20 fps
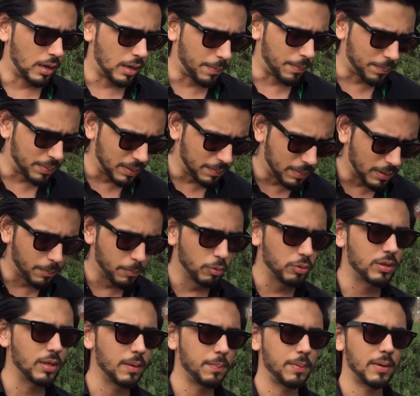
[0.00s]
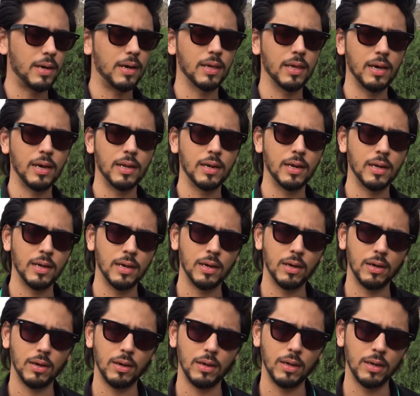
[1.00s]
अपने बलबूते पे आगे आना
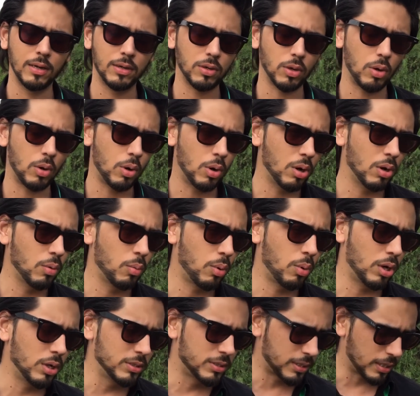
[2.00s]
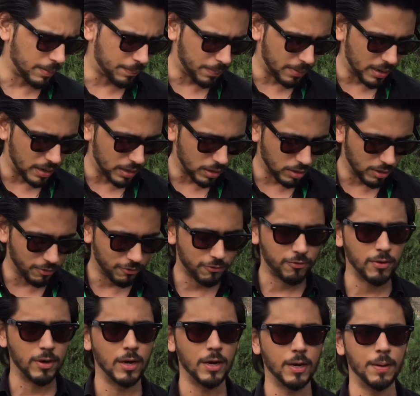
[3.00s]
इट ऑल वाज अ पार्ट ऑफ
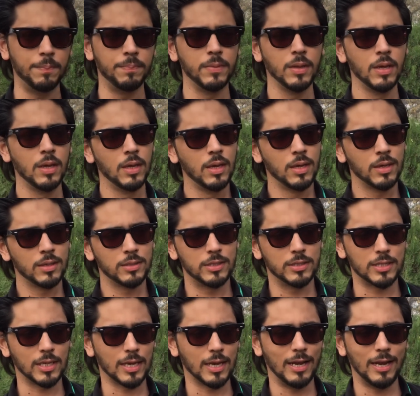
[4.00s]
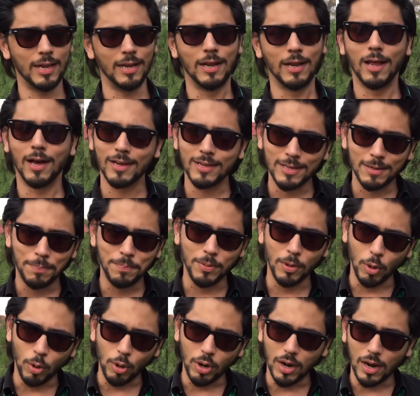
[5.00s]
जिसे कह लें लक
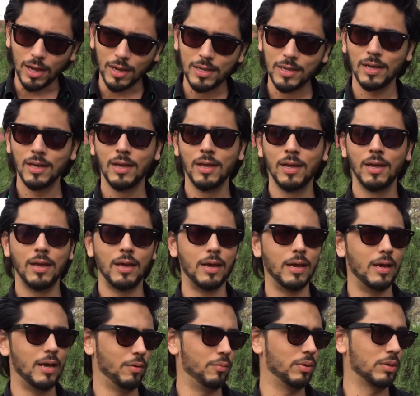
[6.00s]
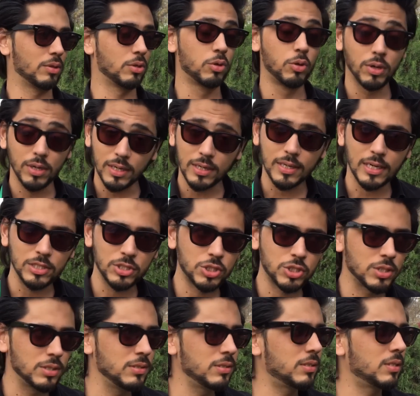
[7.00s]
प्योर लक एंड विद गुड
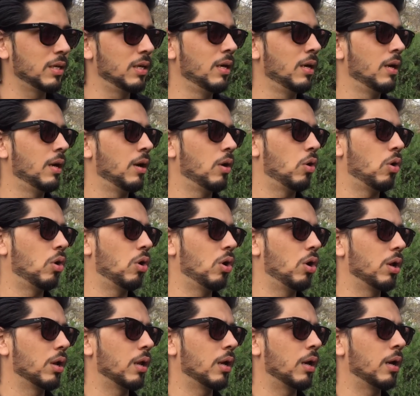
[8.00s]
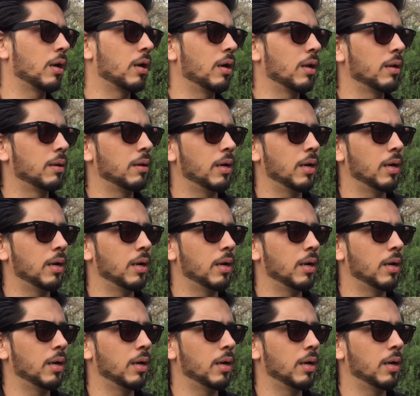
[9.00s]
इंटेंशंस और अगर